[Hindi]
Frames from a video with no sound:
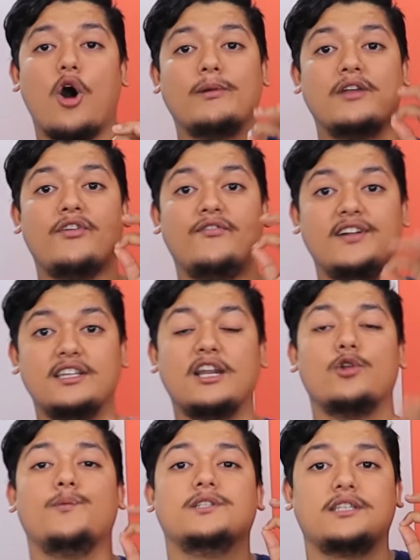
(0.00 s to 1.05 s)
और मैंने फिफ्टी
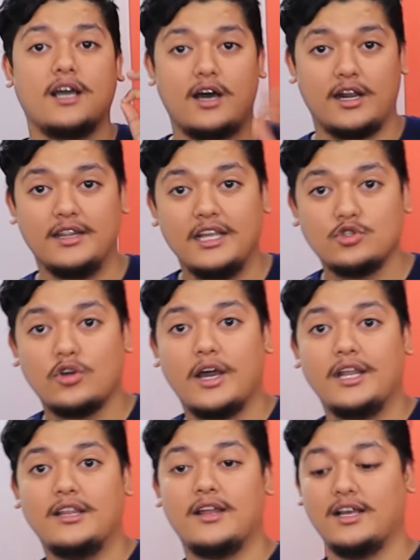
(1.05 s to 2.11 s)
थ्री रुपीज़ की अर्निंग जो
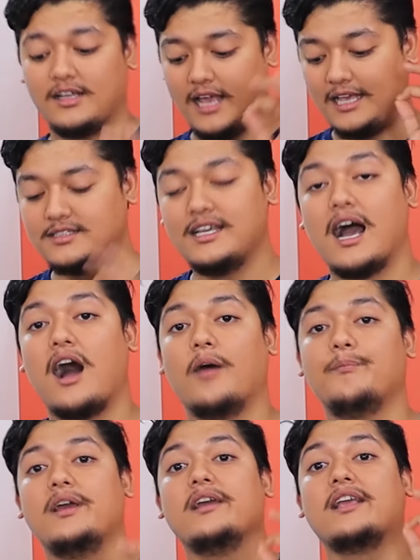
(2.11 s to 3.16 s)
करी थी ना गाइज
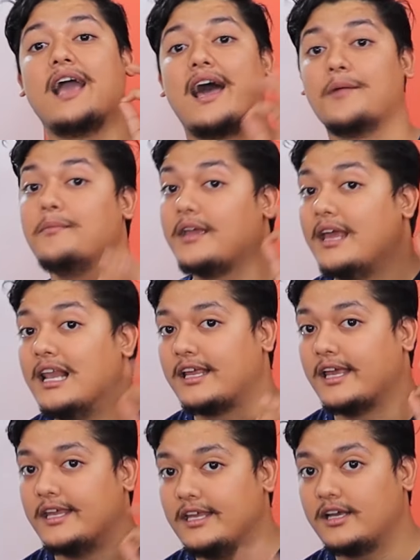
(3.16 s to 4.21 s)
यहाँ पे कैरम खेल
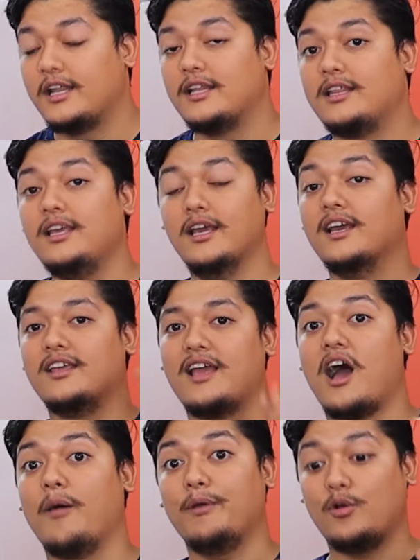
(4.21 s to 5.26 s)
के ही करी थी
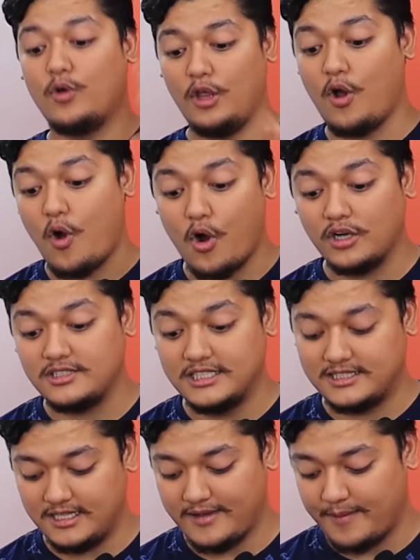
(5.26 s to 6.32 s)
यहाँ पे कोई और
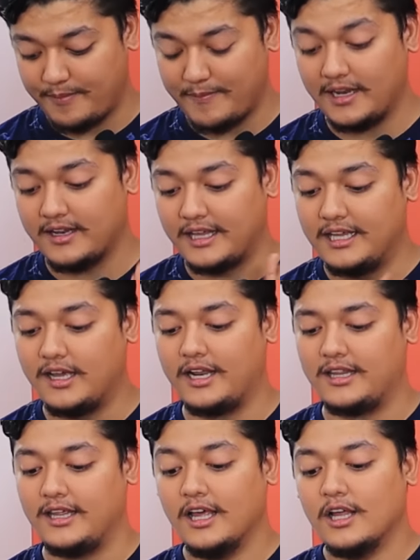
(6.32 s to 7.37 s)
चीज़ से यहाँ पे मैंने नहीं
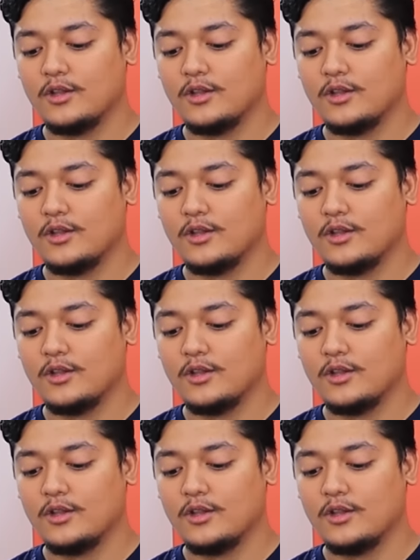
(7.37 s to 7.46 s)
करी थी